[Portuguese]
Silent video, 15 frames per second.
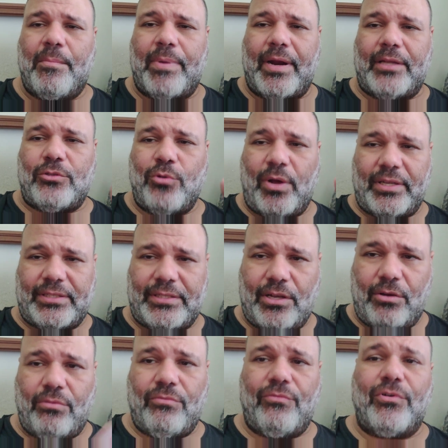para
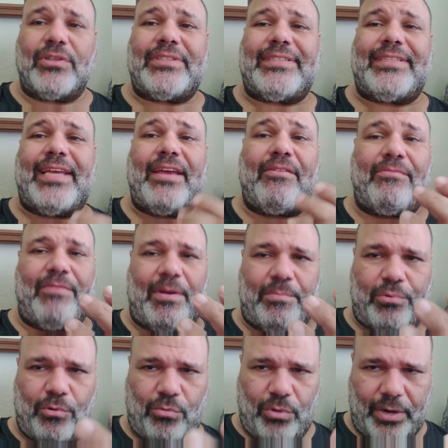doação, você vai
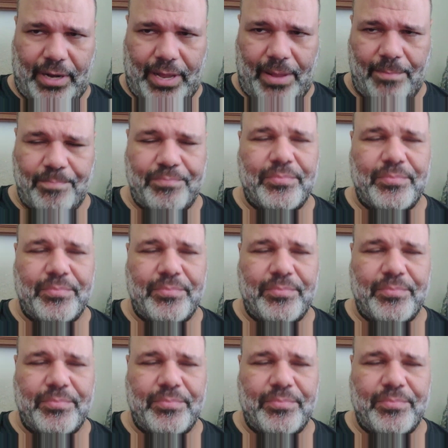procurar